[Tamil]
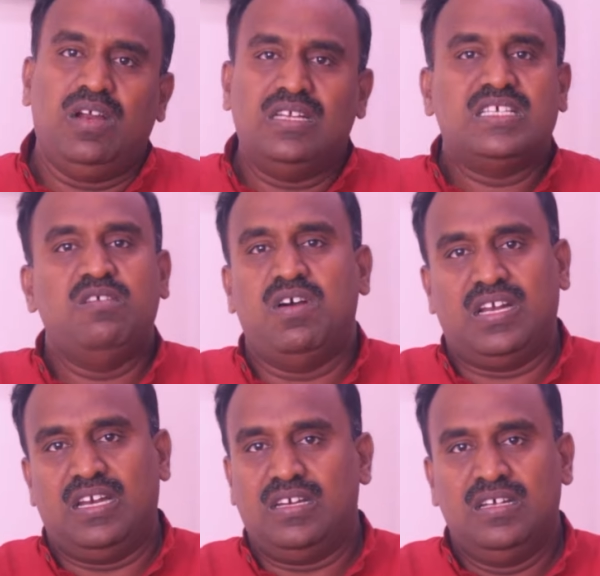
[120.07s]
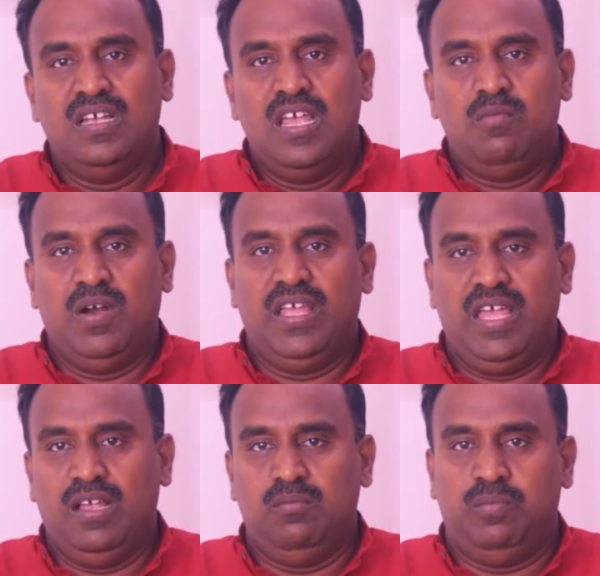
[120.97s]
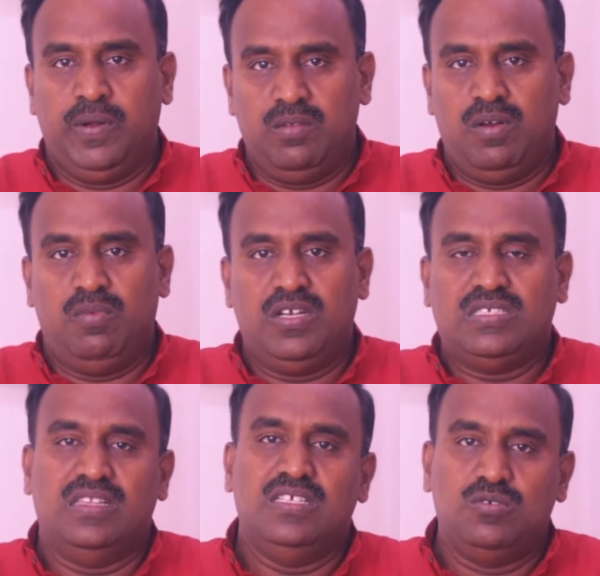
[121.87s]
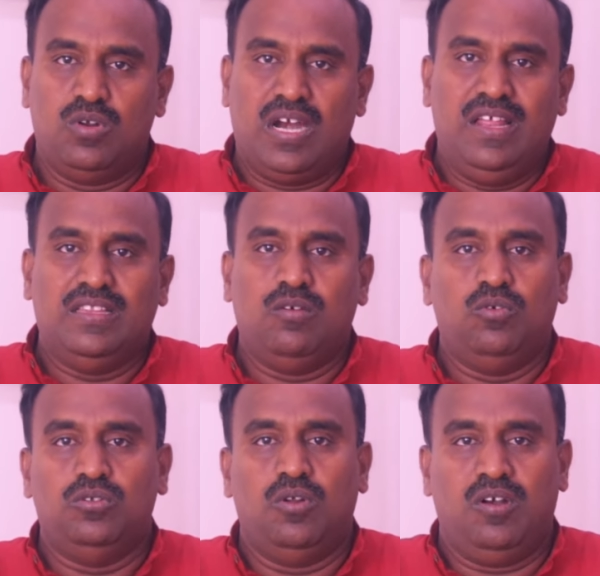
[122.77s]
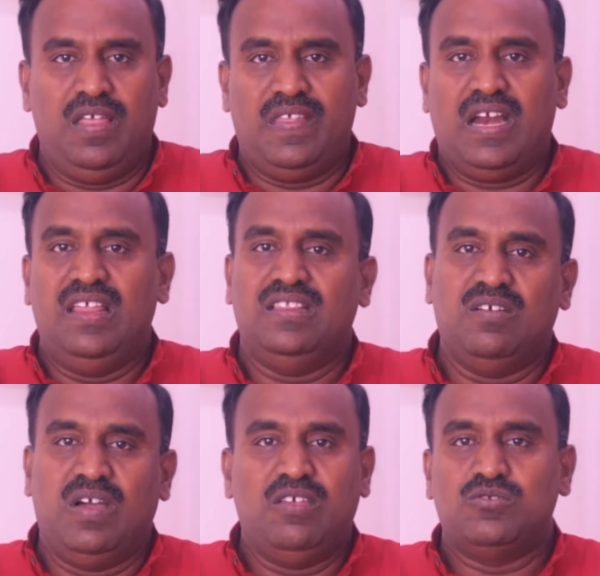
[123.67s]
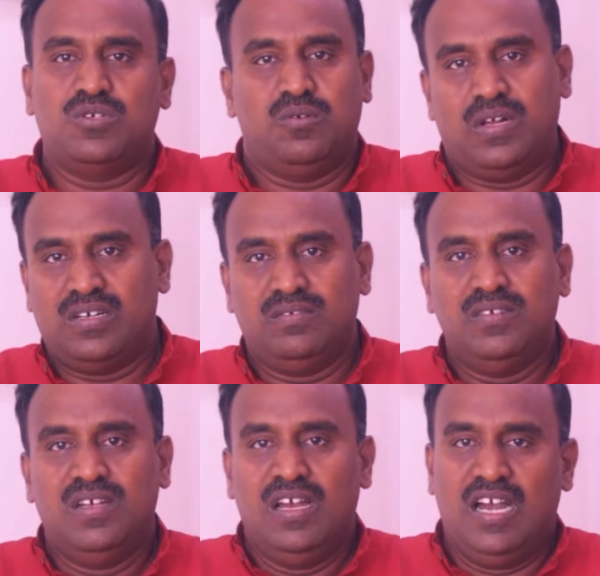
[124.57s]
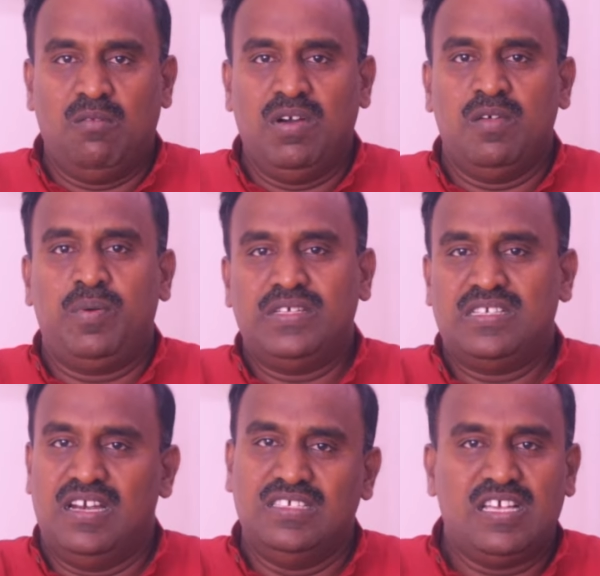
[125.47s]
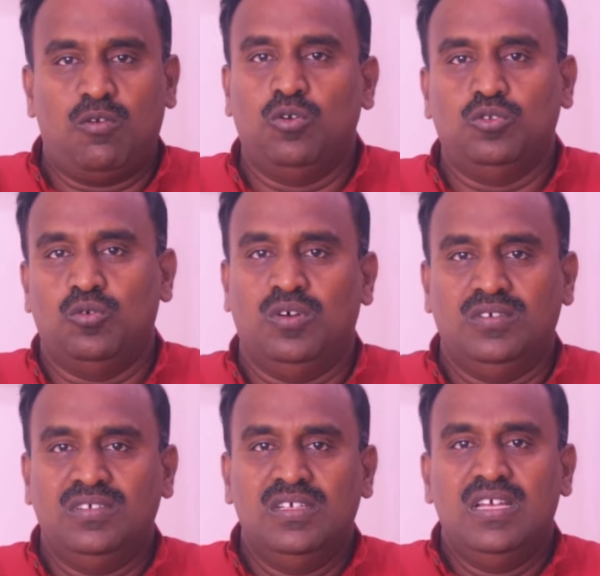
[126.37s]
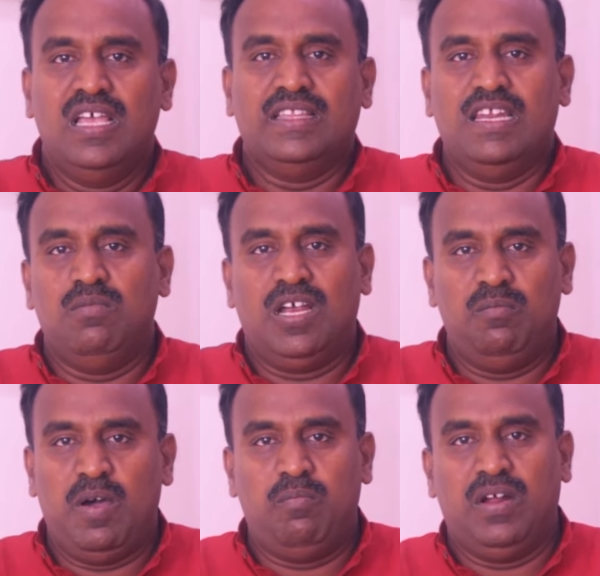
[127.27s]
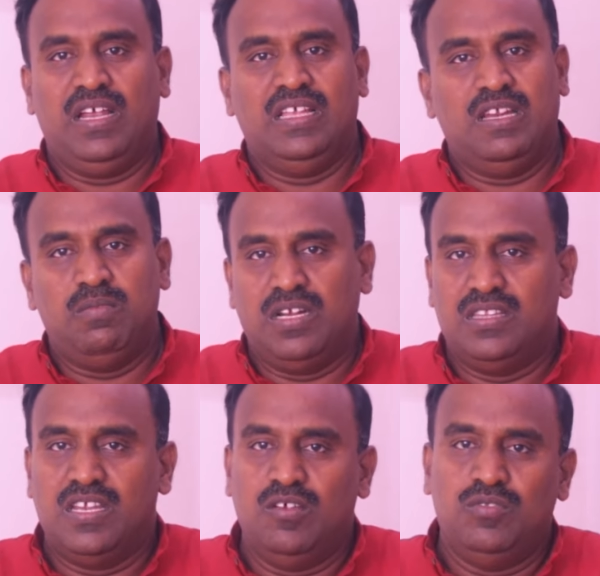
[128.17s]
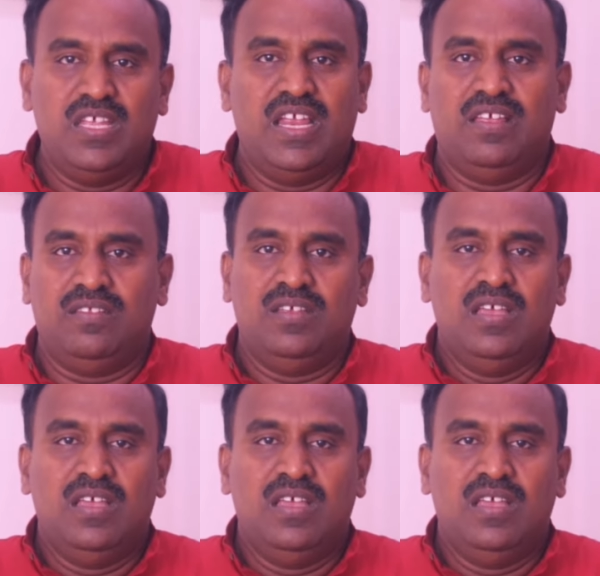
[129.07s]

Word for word: இவர்கள் செய்வார்கள் இப்போ நீங்கள் பிரதமரை மட்டும் சந்தித்து ஒரு கடிதத்தை கொடுத்துட்டு வரோம்னா அந்த கடிதத்தை வாங்கி வச்சுக்கிடுவார் நம்ம அதை ப்ரெஸ் ரிலீஸாக கொடுத்துருவோம் எத்தனை மக்கள் பார்ப்பாருங்க எத்தனை பேருக்கு தெரியும் தெரியாது